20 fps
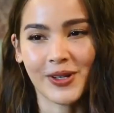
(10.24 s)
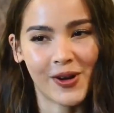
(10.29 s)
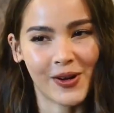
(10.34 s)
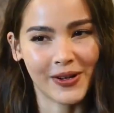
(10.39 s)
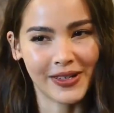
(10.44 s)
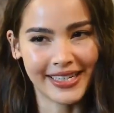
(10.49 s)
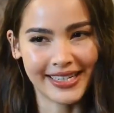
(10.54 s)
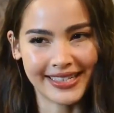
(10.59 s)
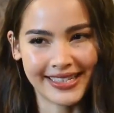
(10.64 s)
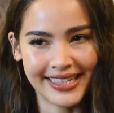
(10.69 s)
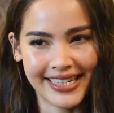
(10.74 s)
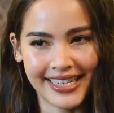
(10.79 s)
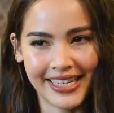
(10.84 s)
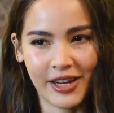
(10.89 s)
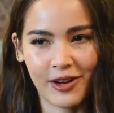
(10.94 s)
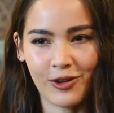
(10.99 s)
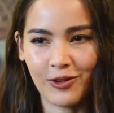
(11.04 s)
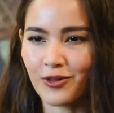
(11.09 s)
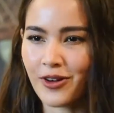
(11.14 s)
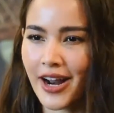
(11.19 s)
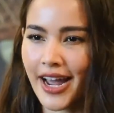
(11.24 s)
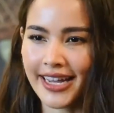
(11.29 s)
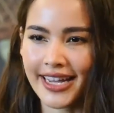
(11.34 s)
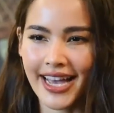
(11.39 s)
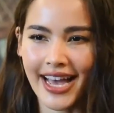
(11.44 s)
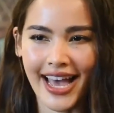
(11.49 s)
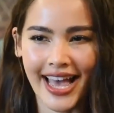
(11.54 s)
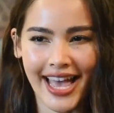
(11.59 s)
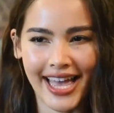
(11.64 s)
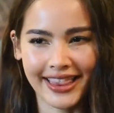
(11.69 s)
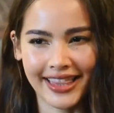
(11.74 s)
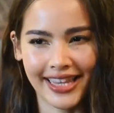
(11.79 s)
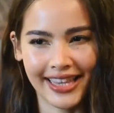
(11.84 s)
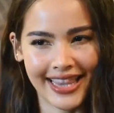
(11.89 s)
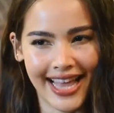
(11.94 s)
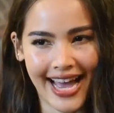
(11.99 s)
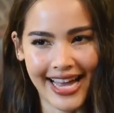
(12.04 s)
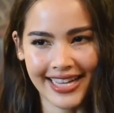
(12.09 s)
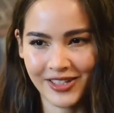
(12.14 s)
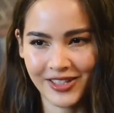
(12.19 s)
ดของดิสนีย์ Raya and
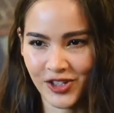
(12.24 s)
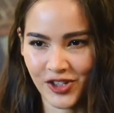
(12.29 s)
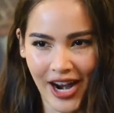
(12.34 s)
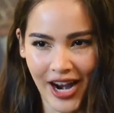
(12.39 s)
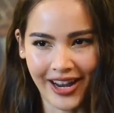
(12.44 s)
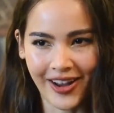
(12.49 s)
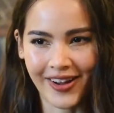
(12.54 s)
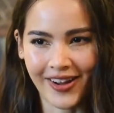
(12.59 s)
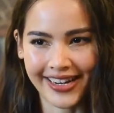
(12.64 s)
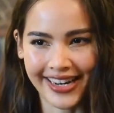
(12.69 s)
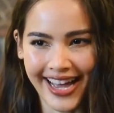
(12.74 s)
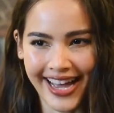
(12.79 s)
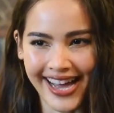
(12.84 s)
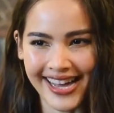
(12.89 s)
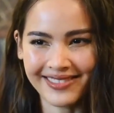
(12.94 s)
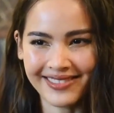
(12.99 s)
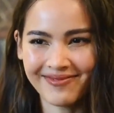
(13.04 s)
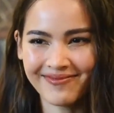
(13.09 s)
the Last Dragon ค่ะ